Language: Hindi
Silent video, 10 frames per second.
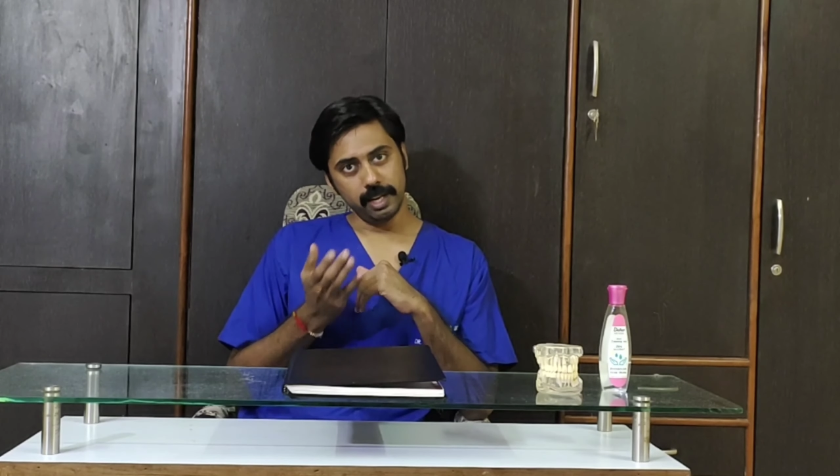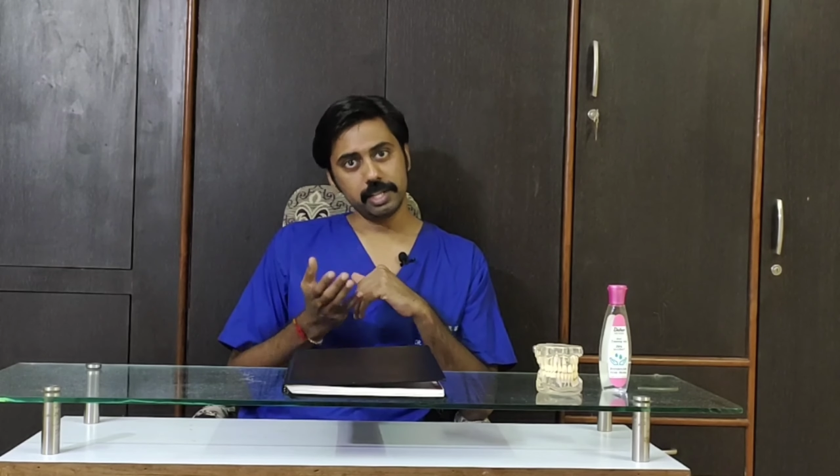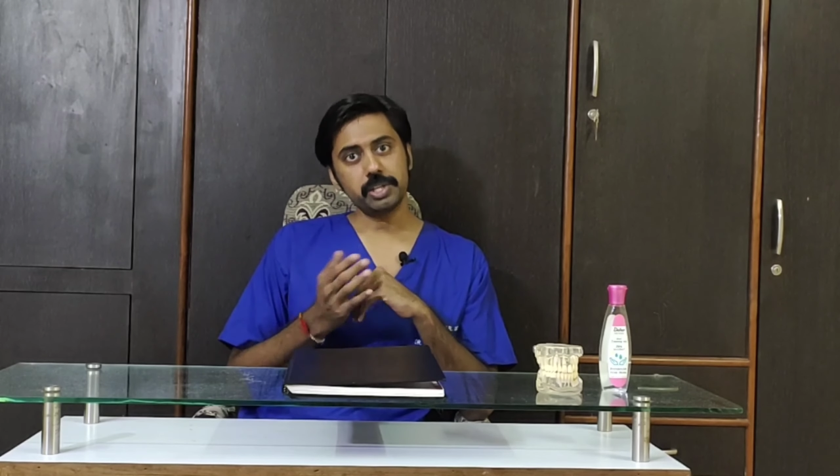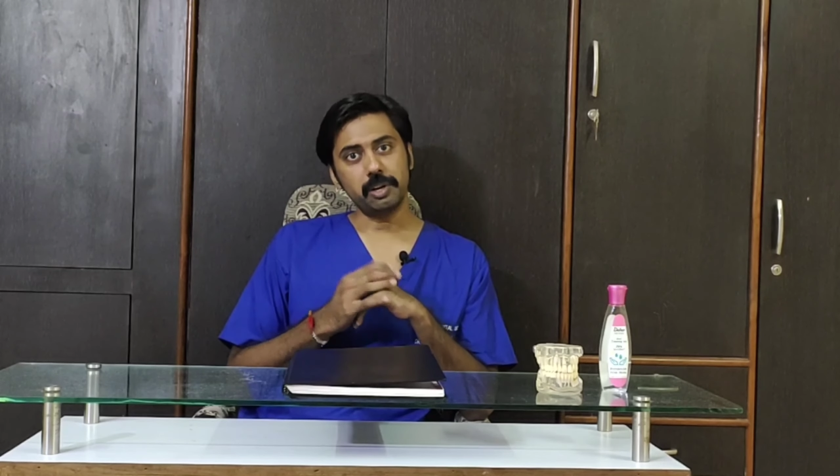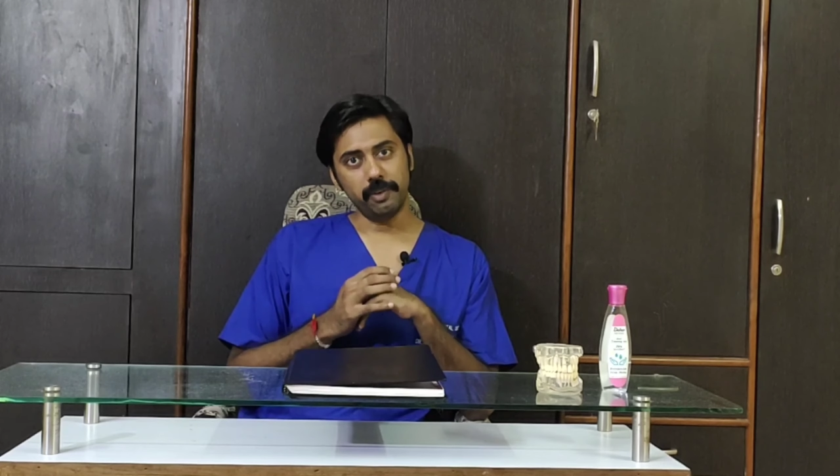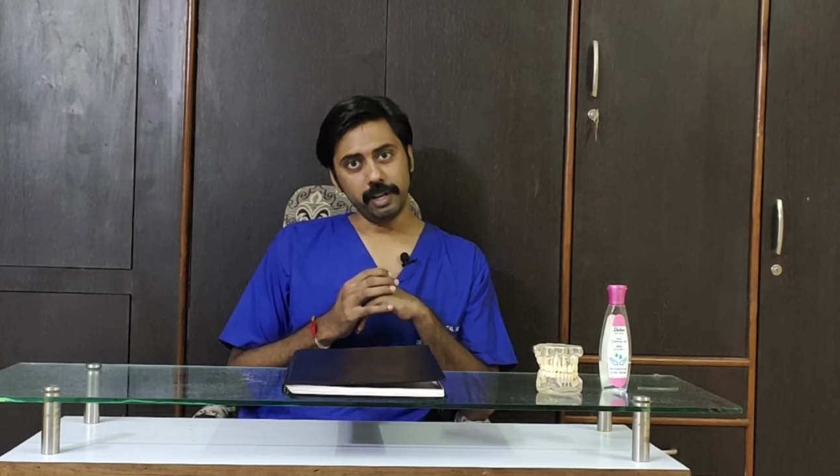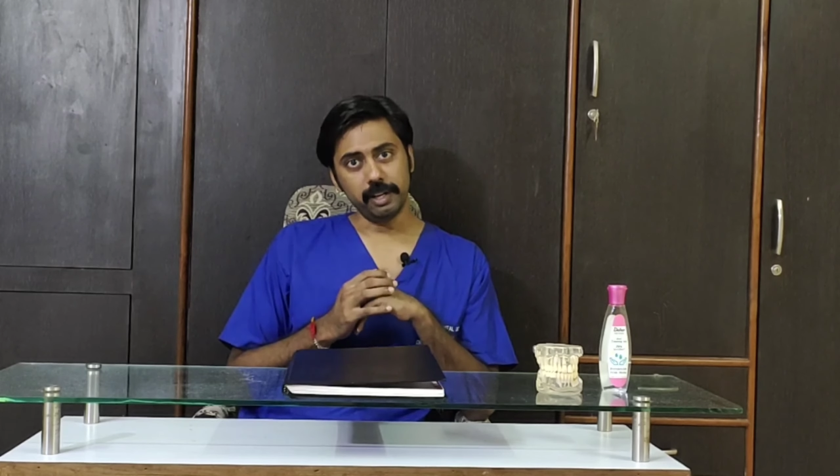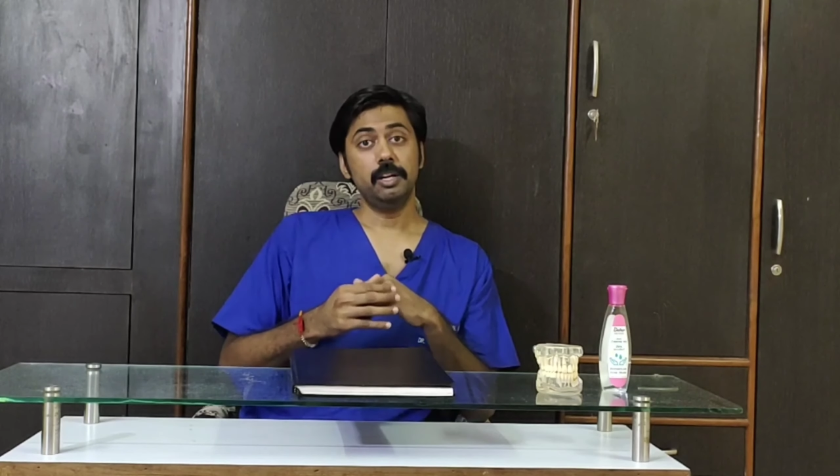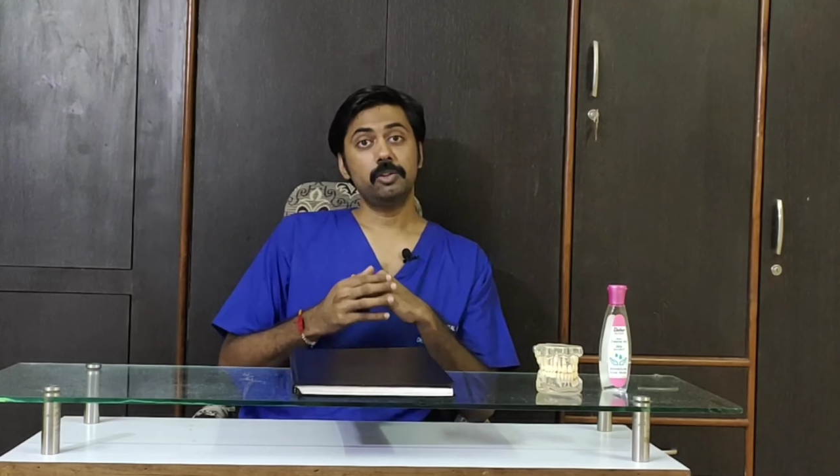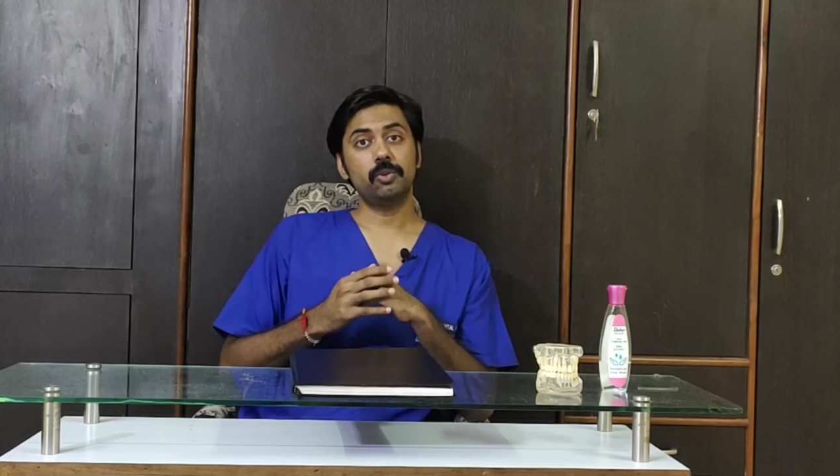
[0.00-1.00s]
इलाज करवा
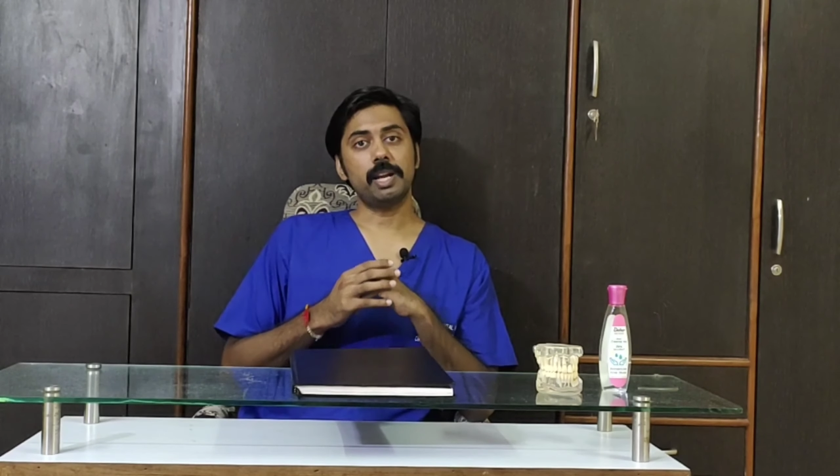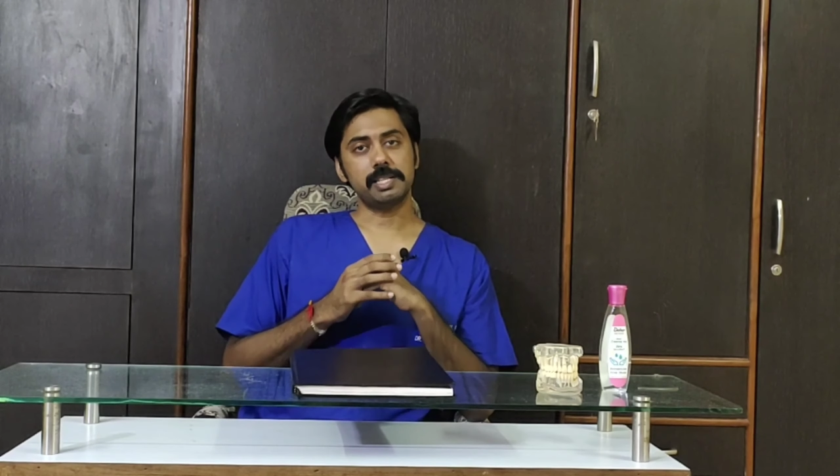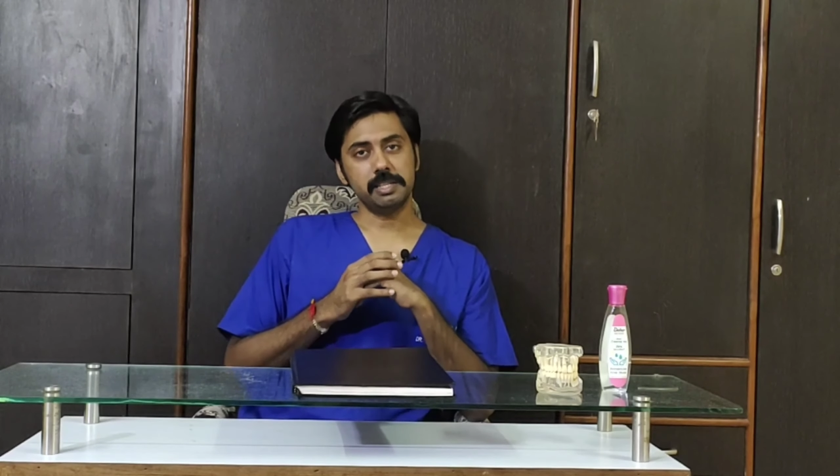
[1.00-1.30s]
लें तो ना